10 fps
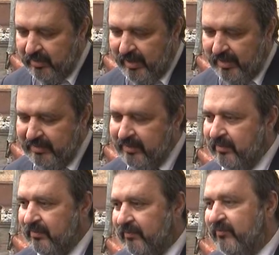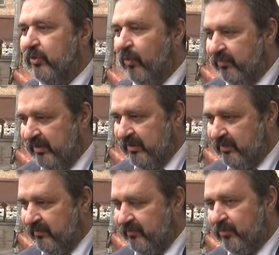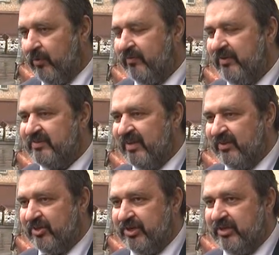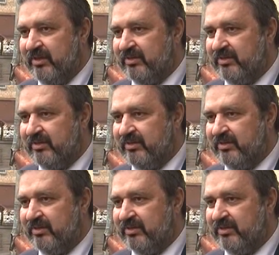они виновны. Виновны в совершении